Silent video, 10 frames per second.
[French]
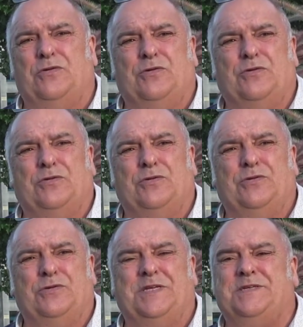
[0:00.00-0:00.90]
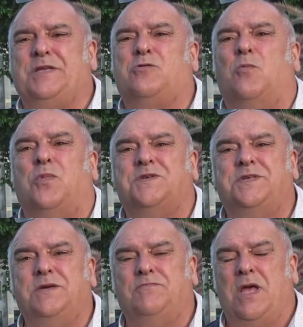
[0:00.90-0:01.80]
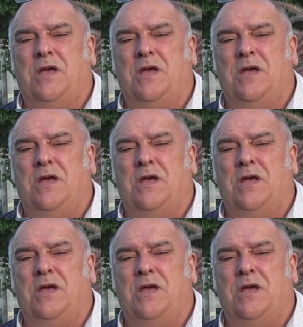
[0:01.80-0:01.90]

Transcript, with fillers: d'essayer de, de, compenser.